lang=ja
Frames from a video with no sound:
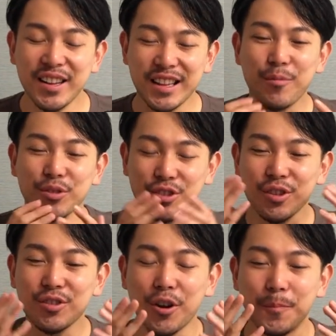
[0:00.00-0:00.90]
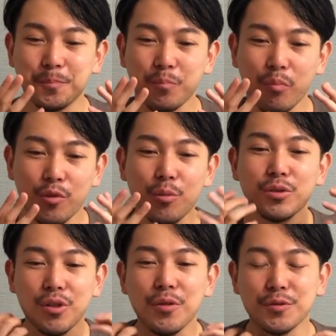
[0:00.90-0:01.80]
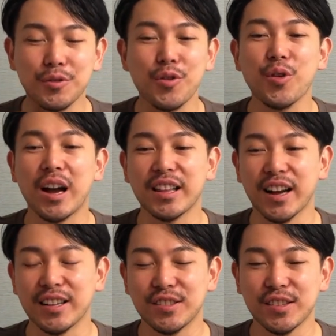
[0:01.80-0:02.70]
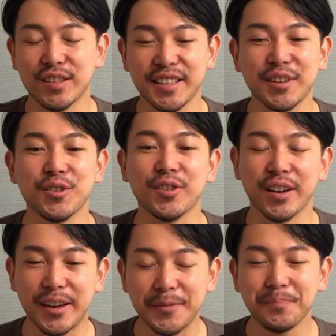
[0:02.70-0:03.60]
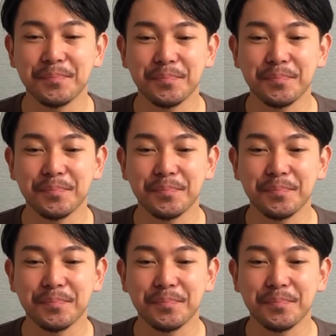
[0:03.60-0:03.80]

でもちょっと飲むとふくよかな感じは出てくるかな。